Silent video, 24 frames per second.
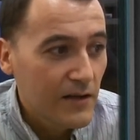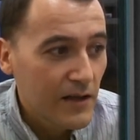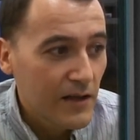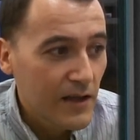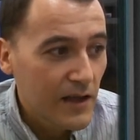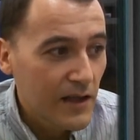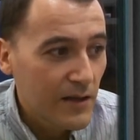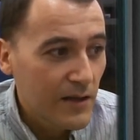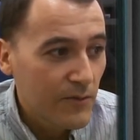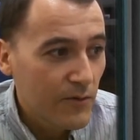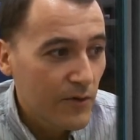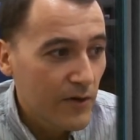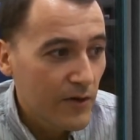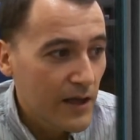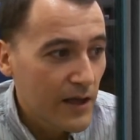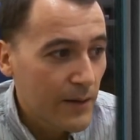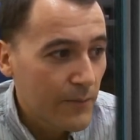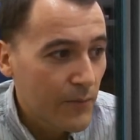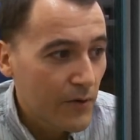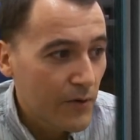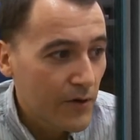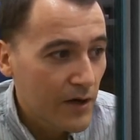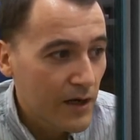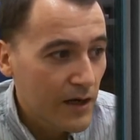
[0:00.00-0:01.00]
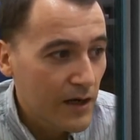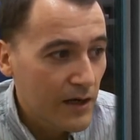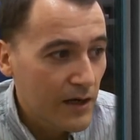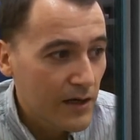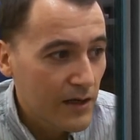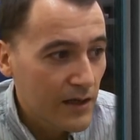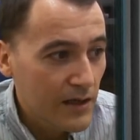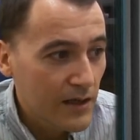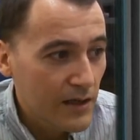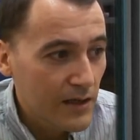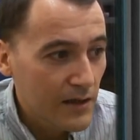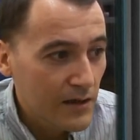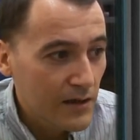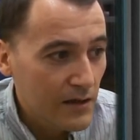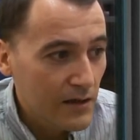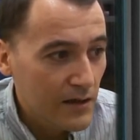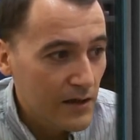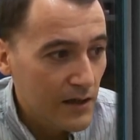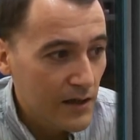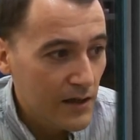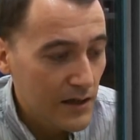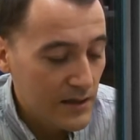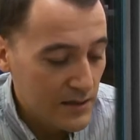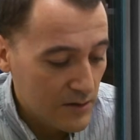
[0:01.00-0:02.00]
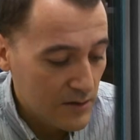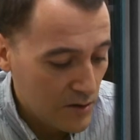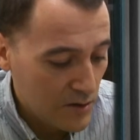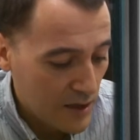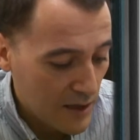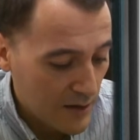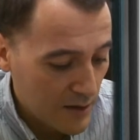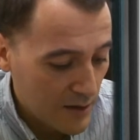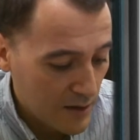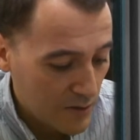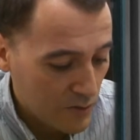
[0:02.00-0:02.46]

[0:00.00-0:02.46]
Y voy a poner aquí que esta